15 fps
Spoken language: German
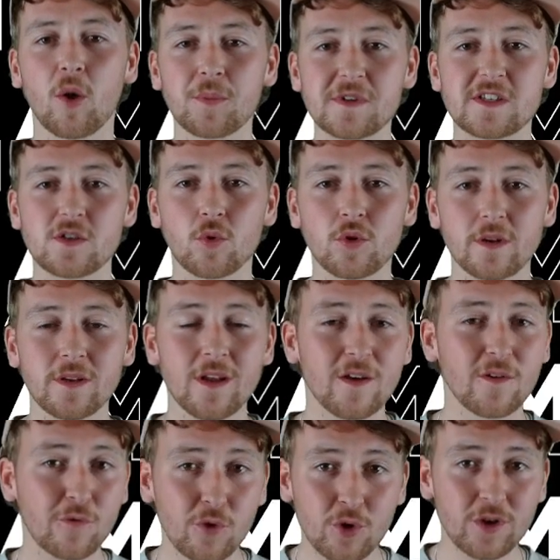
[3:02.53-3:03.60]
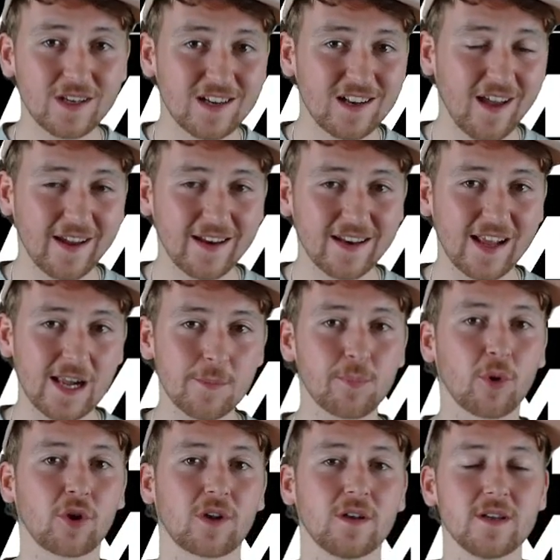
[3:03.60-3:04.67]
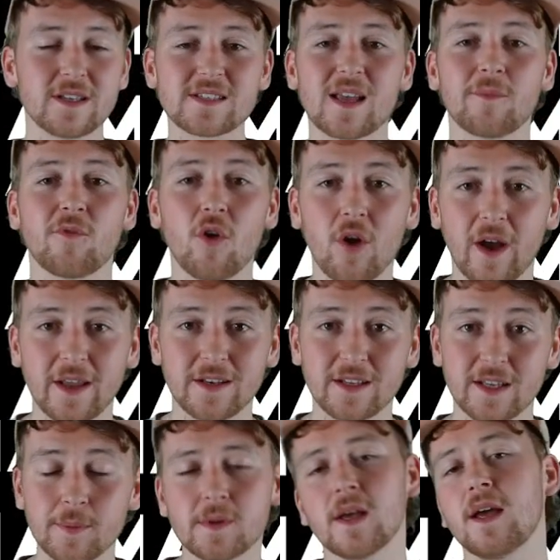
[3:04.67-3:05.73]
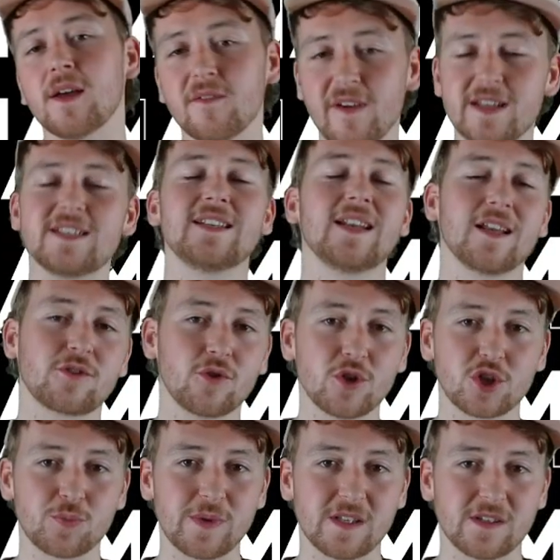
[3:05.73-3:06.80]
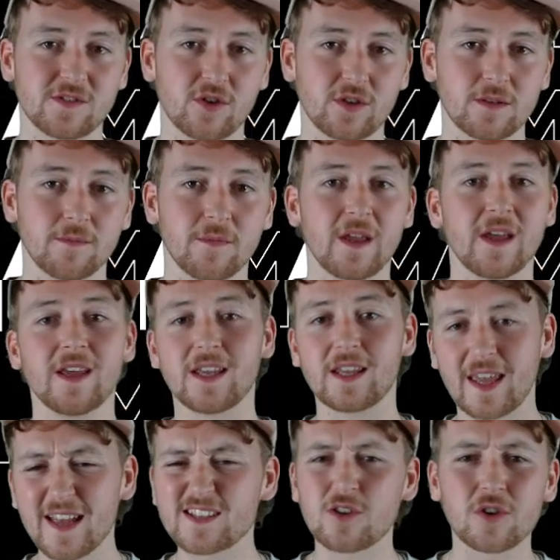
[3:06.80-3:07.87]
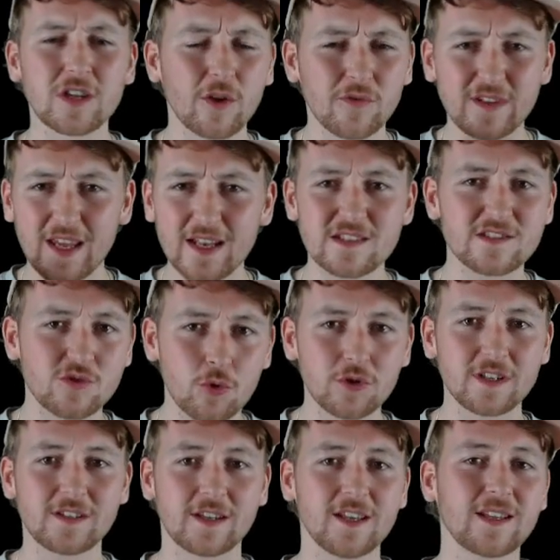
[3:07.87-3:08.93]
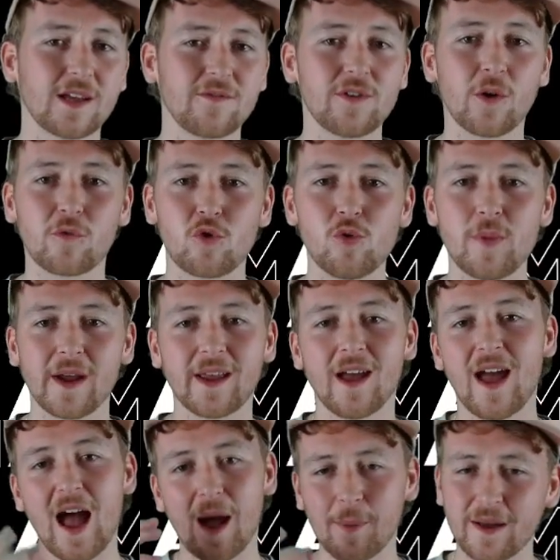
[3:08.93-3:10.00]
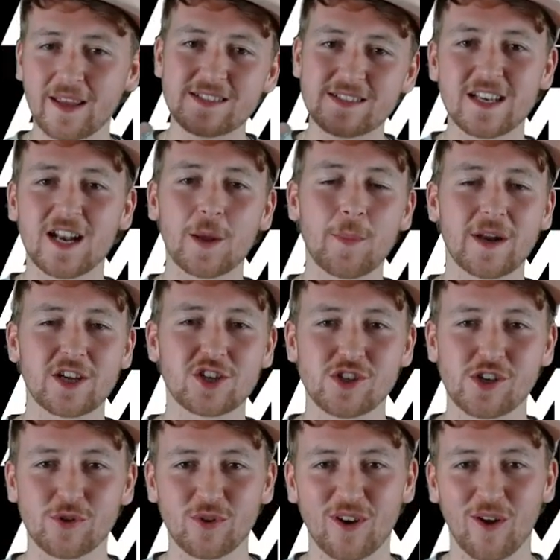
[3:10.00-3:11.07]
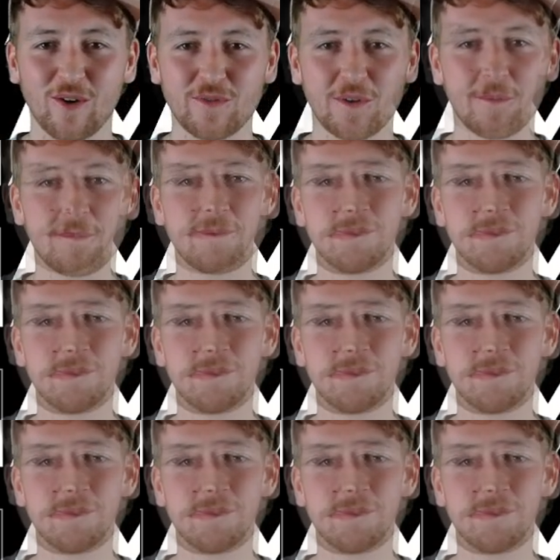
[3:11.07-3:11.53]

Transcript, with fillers: Optionen für den kleinen Geldbeutel es am Wochenende gibt, wenn sie denn natürlich spielen sollten. Ich gehe jetzt auch nicht auf jeden so detailliert ein wie auf Kubek, aber jetzt hier gleich mal der Schnelldurchlauf.